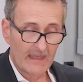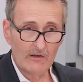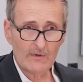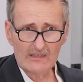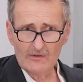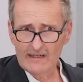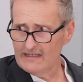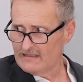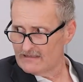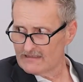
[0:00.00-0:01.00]
E questo
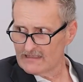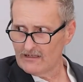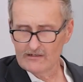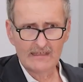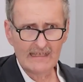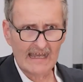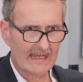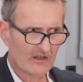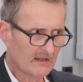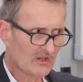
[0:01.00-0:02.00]
è
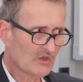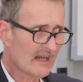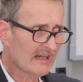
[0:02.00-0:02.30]
straordinario perché ci ha